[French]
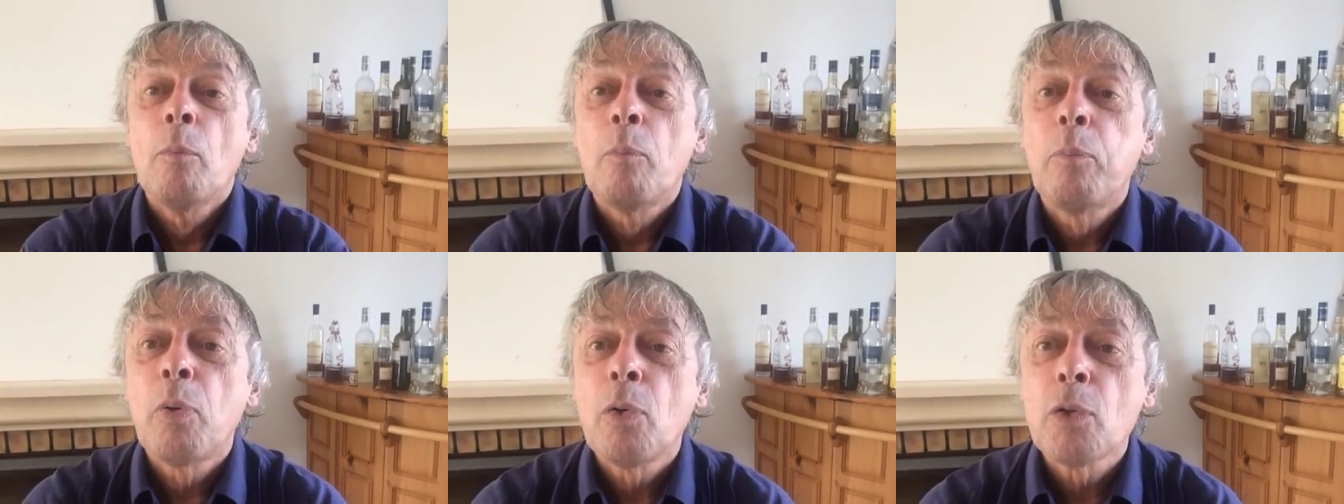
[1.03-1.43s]

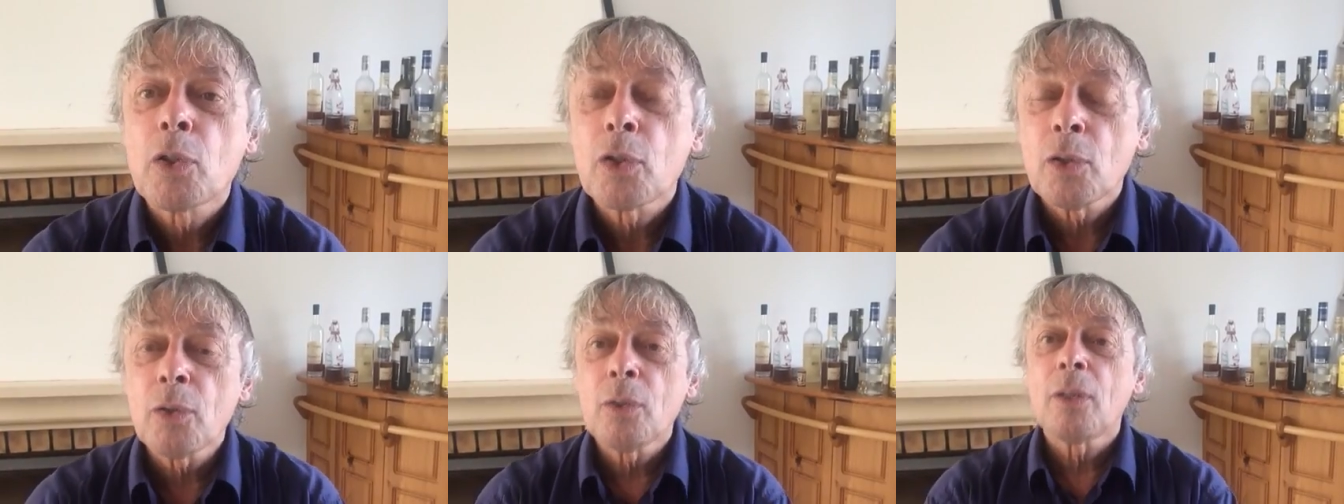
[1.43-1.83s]

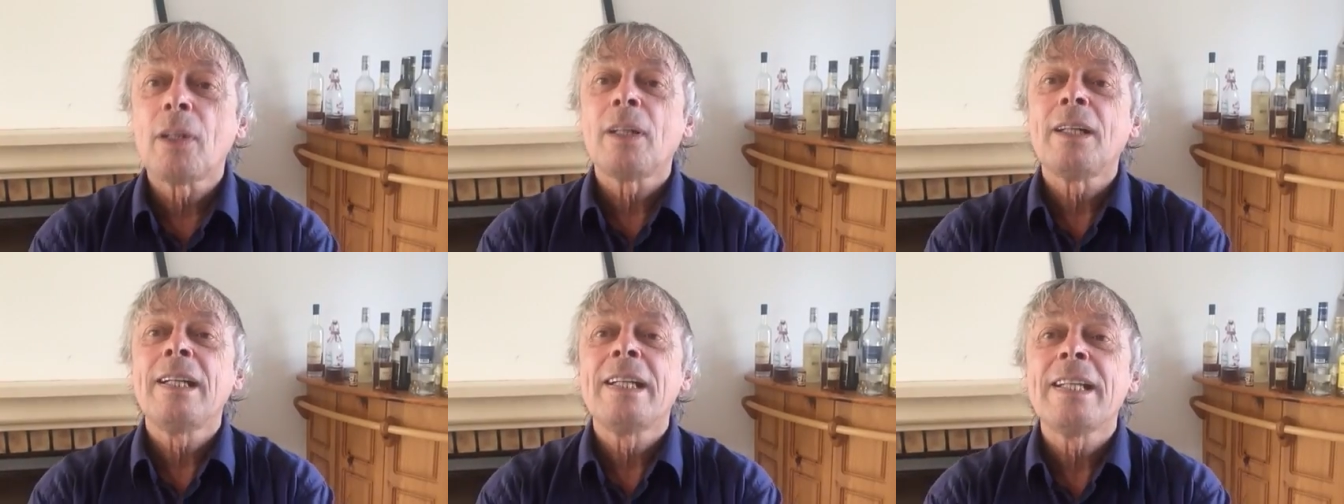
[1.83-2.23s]

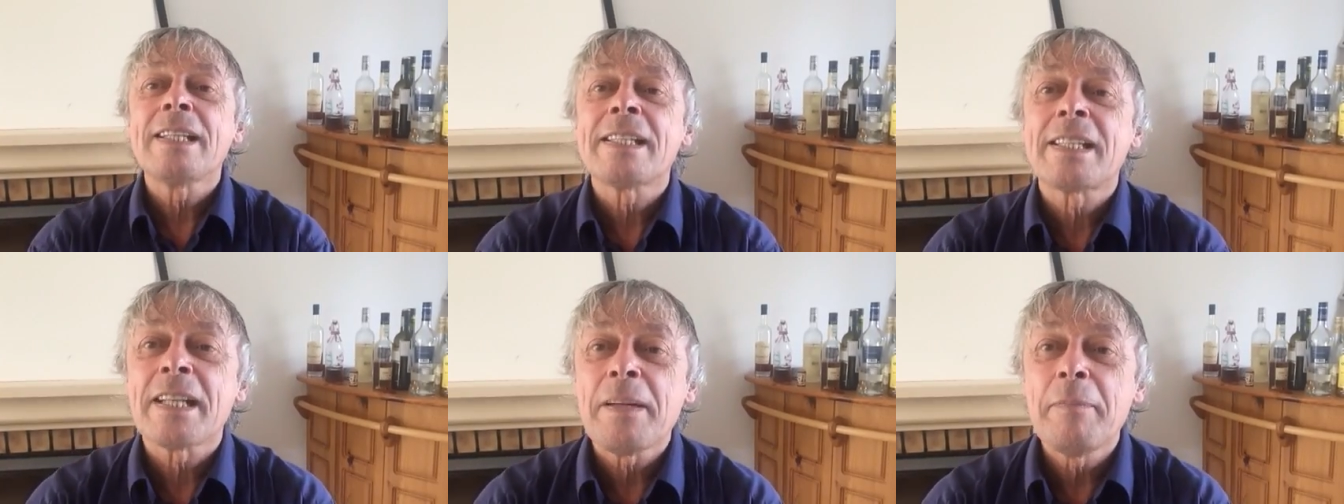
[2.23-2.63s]
Bonjour
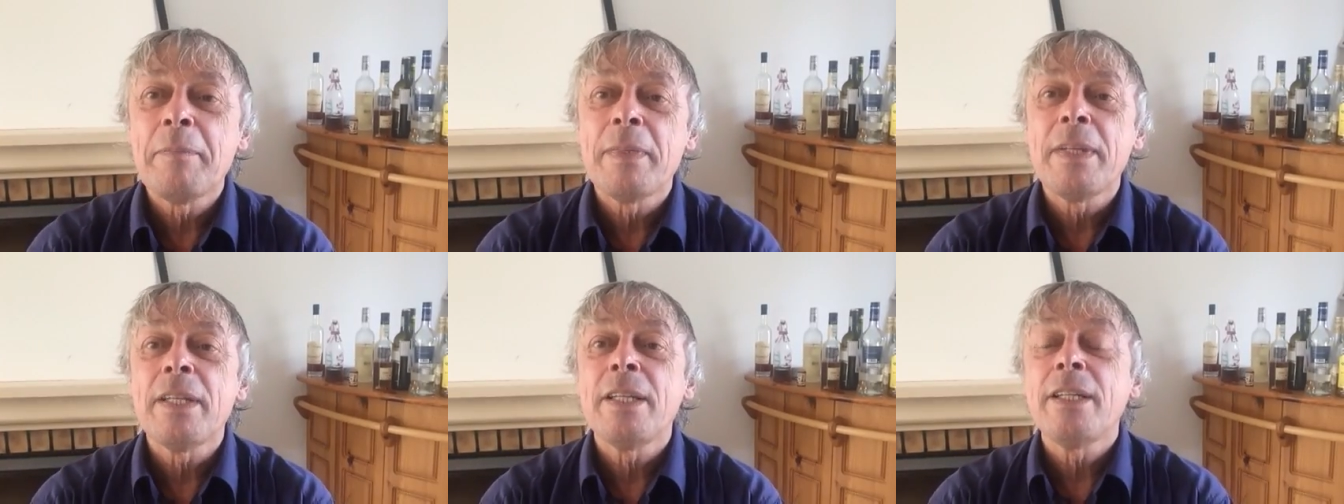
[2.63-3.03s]
les
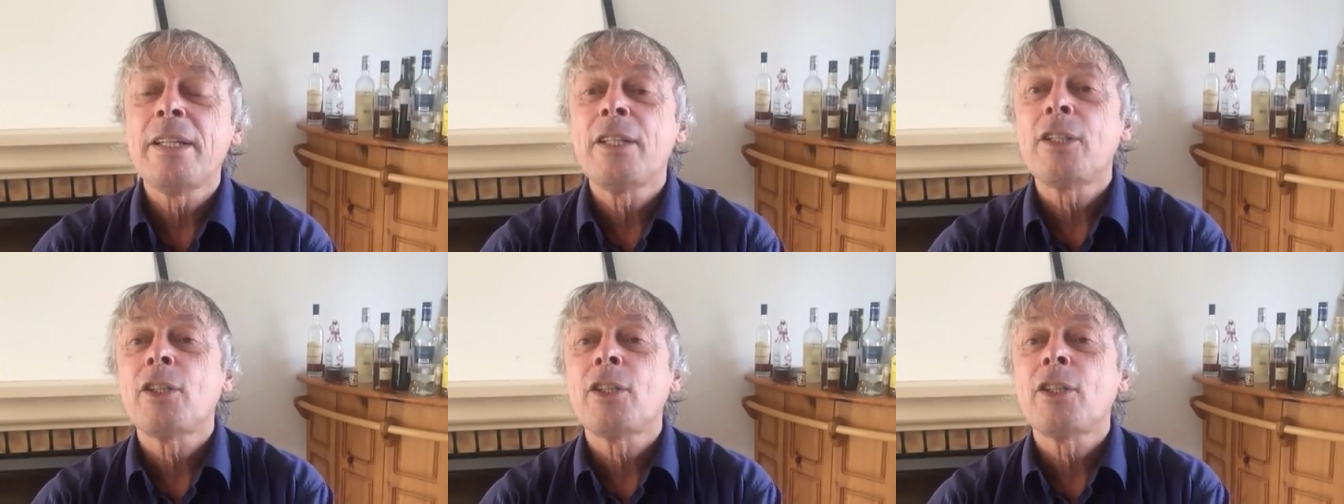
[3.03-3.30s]
amis,